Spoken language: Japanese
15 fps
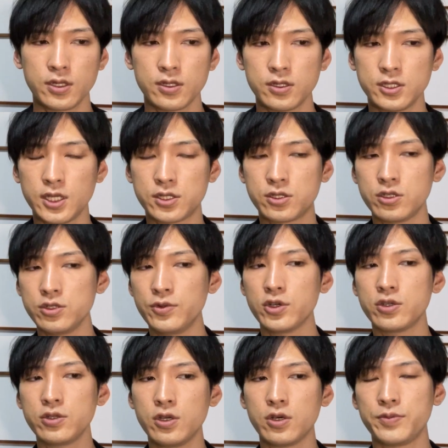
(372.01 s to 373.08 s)
じゃあ注目
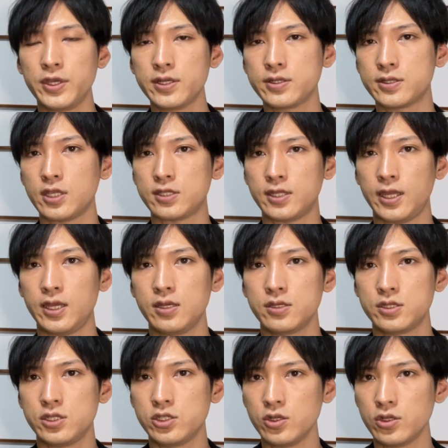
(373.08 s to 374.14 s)
の ブイアイエックス ですね、
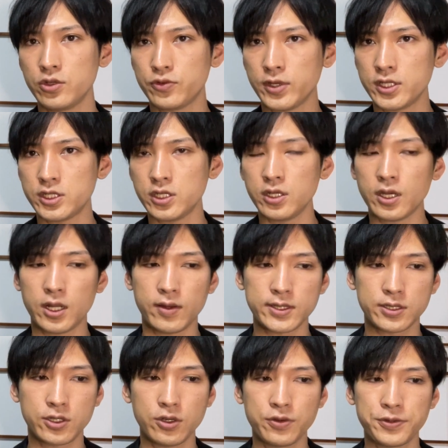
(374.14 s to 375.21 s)
市場の不安心理を表す
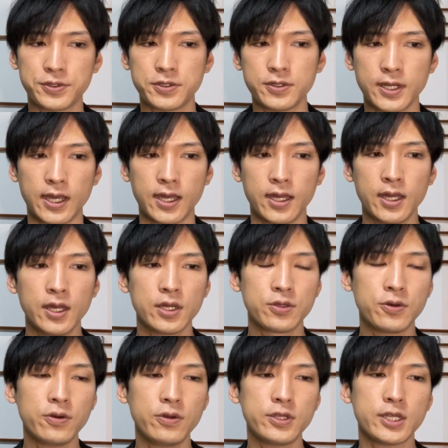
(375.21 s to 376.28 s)
恐怖指数が
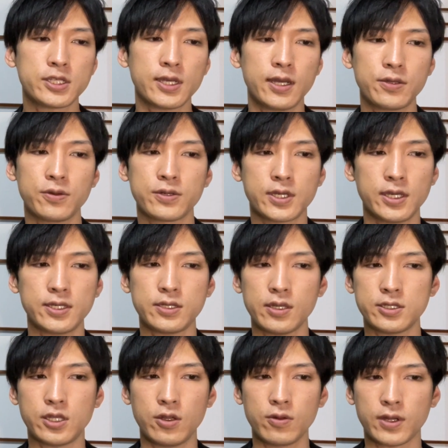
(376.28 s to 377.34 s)
どういったチャートを形成し
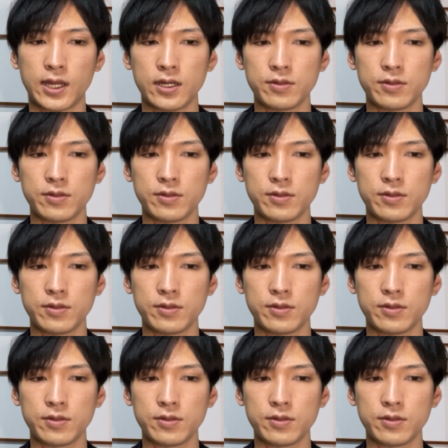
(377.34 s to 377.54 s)
ているのか、